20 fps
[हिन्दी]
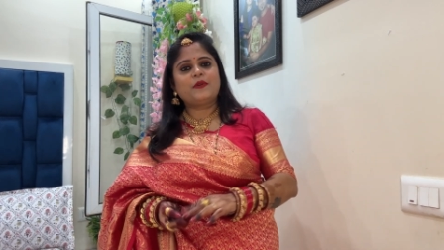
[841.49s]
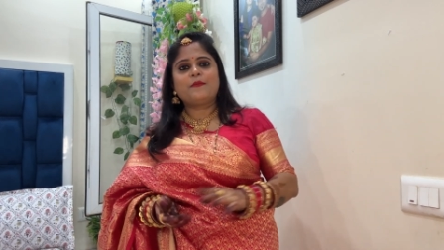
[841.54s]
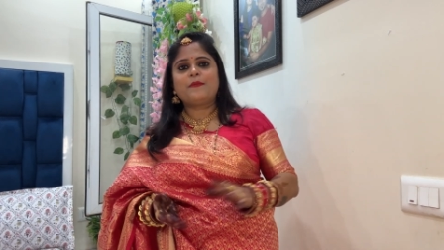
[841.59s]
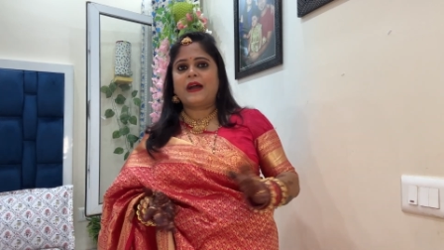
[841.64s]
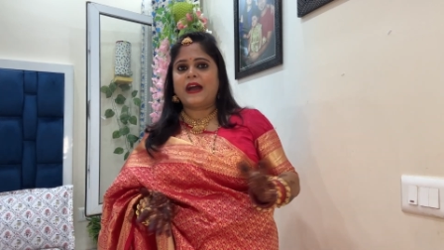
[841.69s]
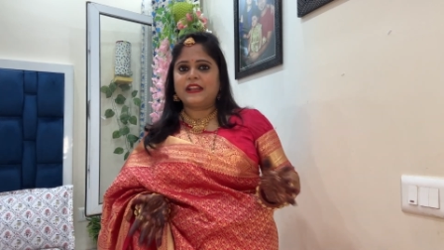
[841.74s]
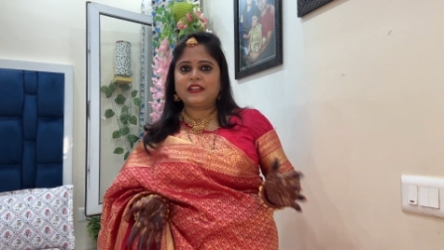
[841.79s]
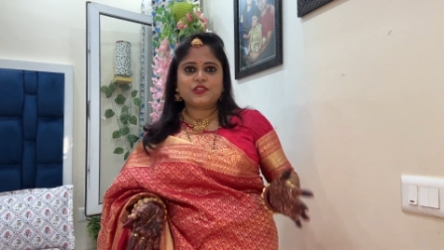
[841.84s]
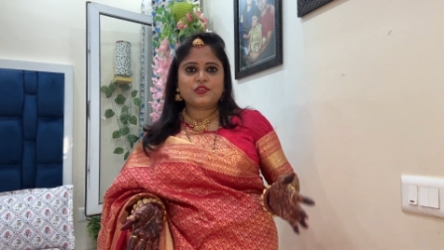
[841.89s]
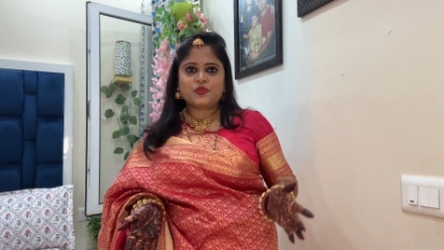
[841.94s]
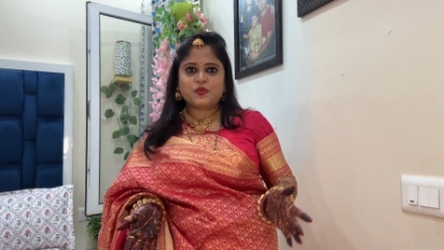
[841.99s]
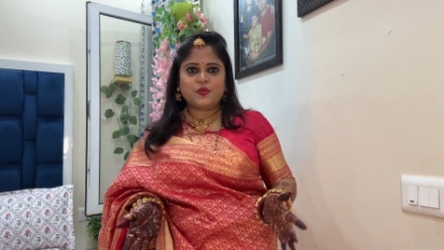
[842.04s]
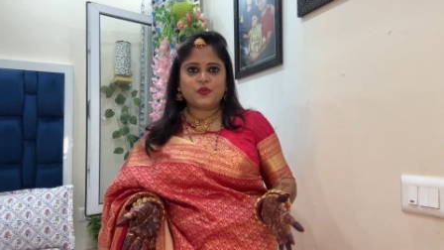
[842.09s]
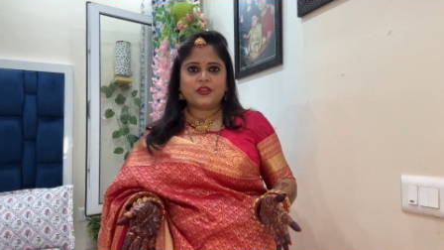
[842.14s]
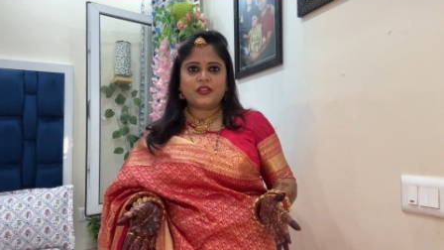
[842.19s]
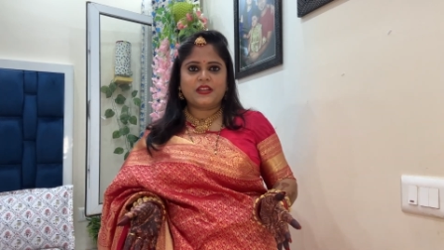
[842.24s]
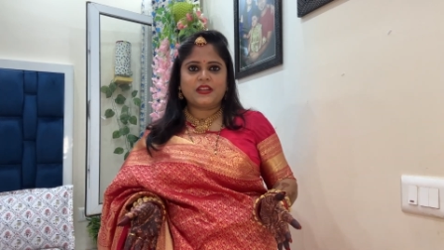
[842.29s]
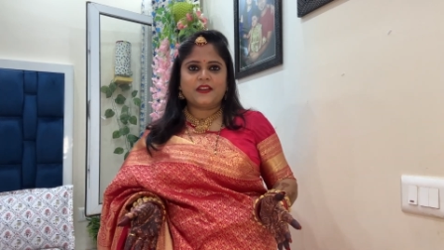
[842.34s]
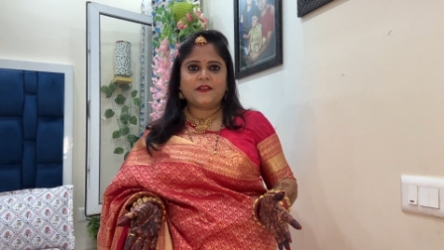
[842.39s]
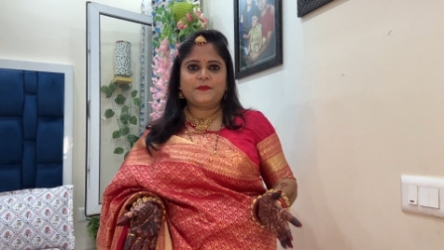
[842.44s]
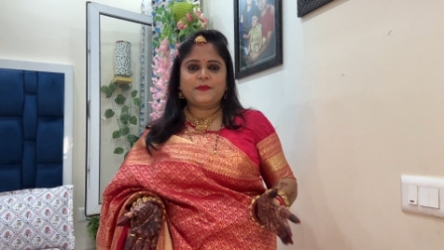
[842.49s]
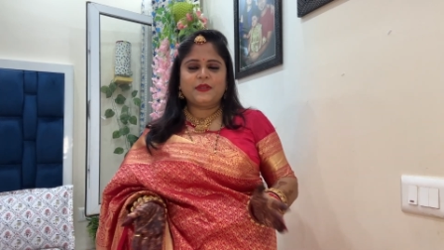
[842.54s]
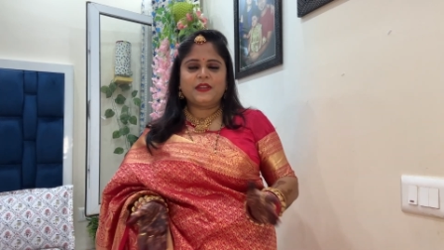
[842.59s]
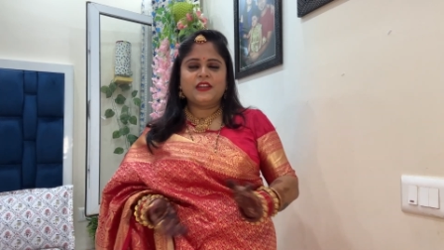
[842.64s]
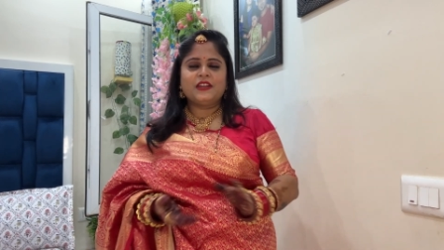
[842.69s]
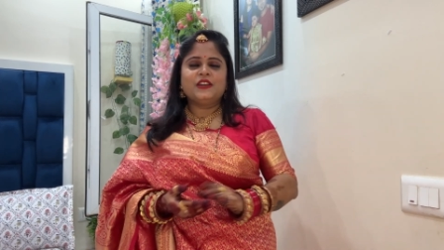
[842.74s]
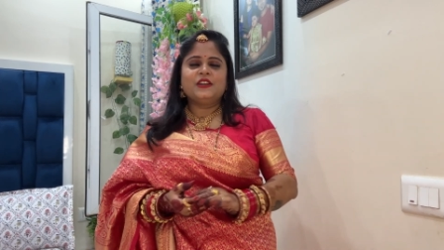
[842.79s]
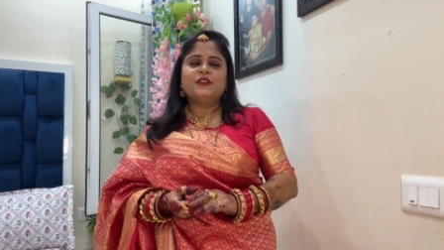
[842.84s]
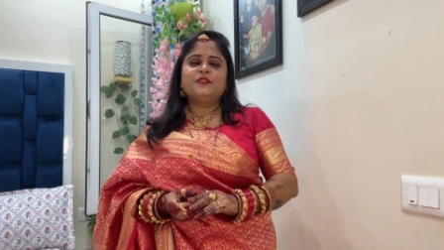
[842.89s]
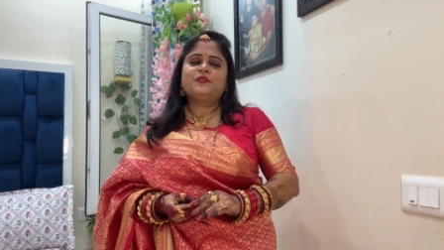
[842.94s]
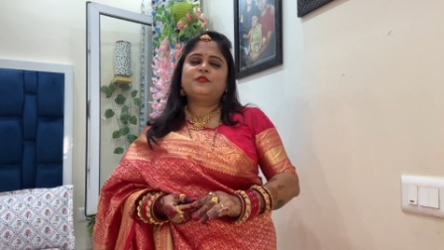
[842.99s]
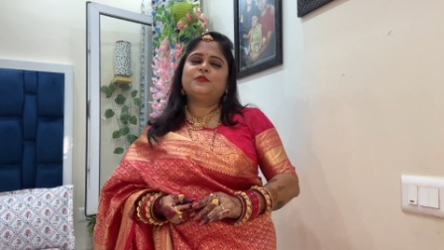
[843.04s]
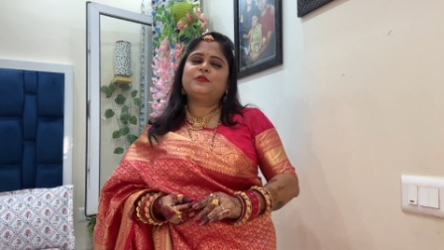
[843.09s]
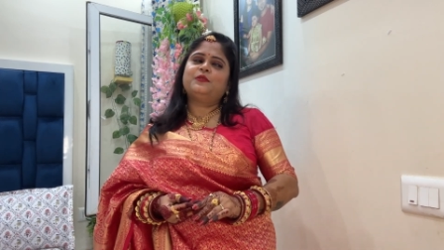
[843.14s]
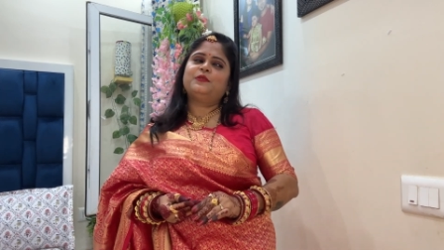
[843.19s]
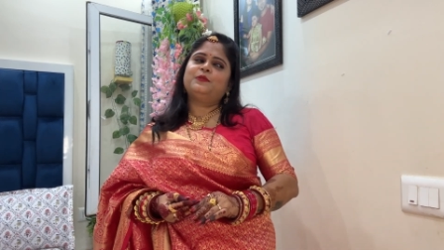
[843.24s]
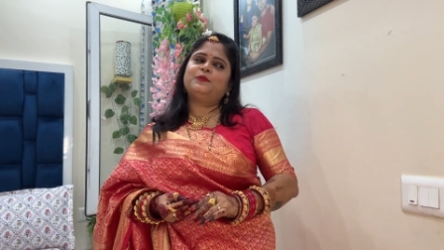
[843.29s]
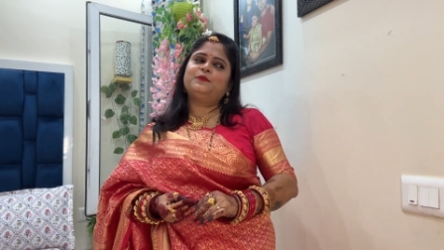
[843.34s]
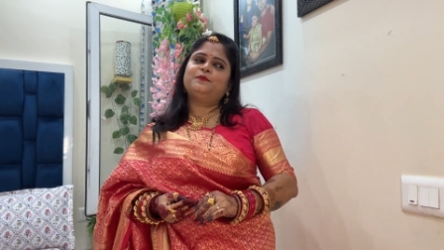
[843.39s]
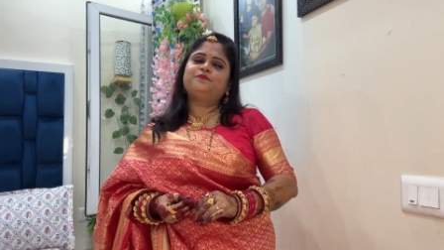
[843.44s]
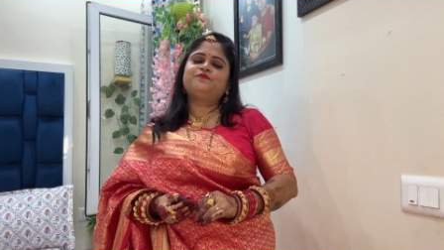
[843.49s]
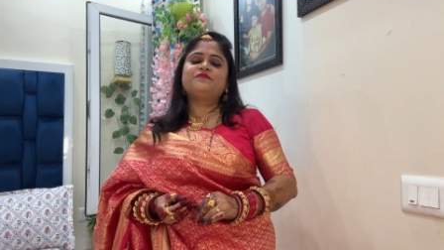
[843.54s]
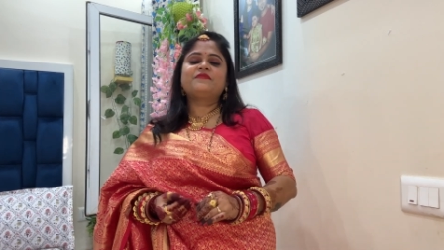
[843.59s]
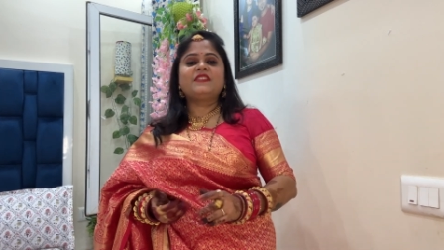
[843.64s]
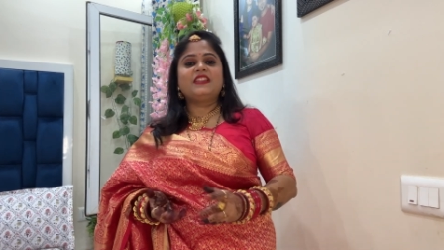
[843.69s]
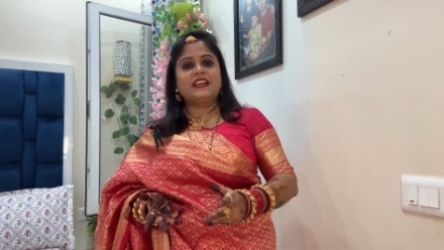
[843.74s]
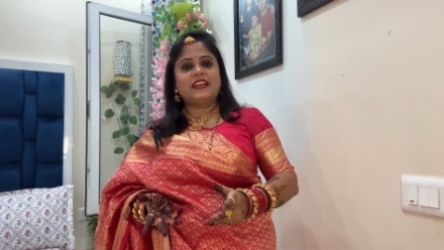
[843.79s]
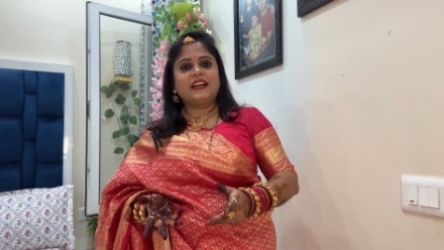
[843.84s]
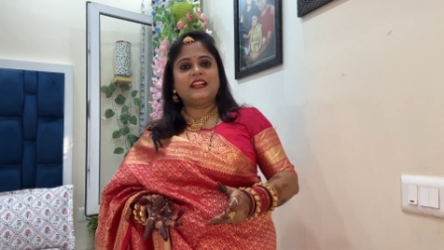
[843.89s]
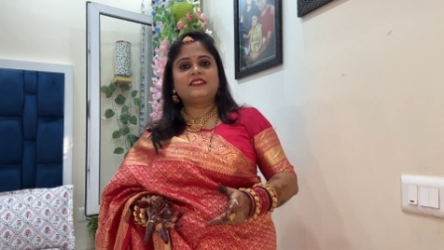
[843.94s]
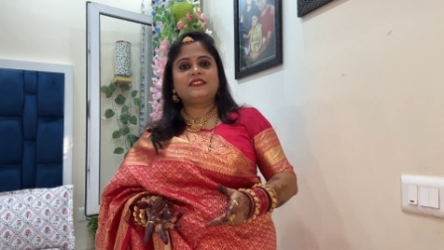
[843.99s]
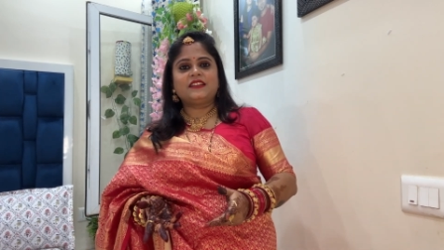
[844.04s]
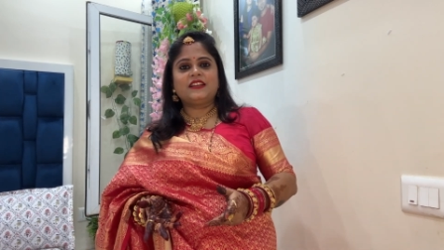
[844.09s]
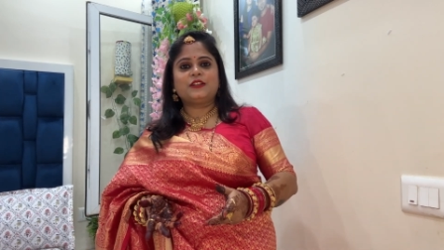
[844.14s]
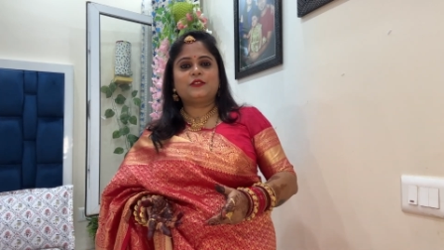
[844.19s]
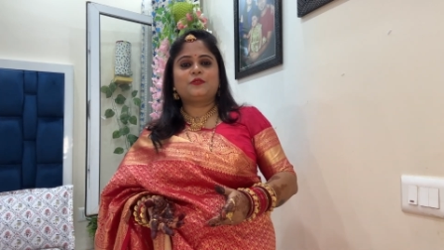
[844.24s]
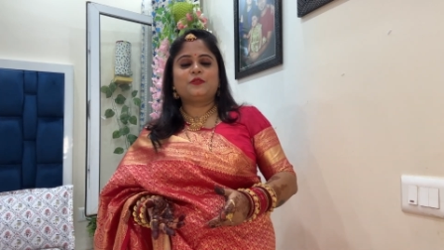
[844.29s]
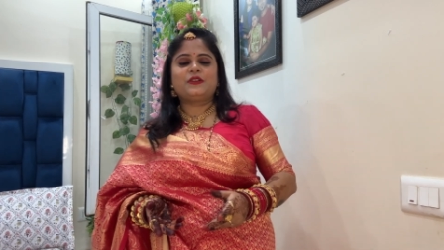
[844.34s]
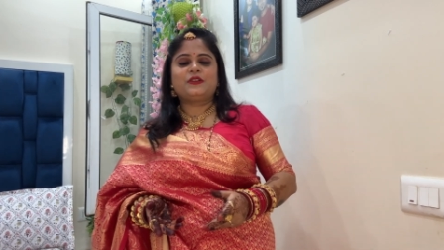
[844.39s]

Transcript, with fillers: में बारिश हो रही है अभी तो निकलती है तो